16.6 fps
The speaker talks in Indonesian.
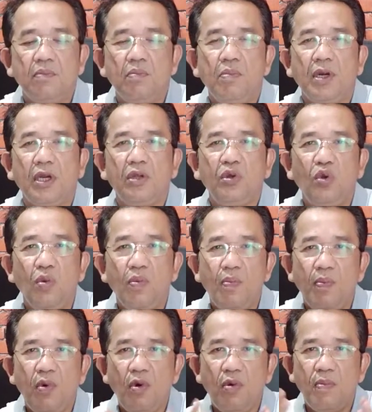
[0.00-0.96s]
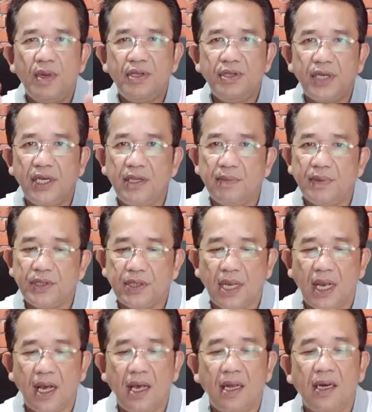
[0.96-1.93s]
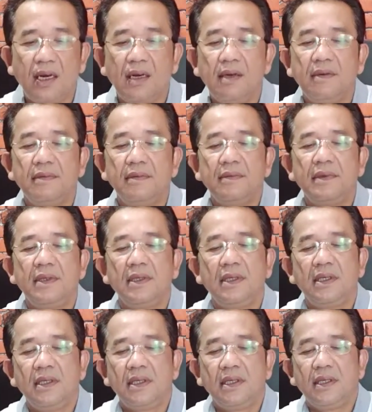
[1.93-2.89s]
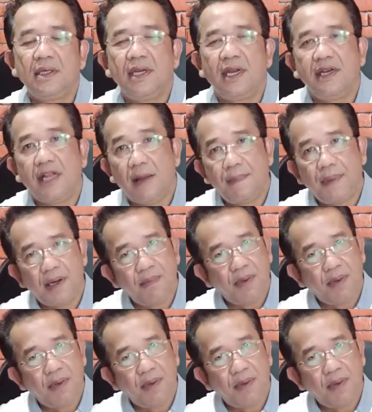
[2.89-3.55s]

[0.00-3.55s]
bertumbuh menjadi besar dan dapat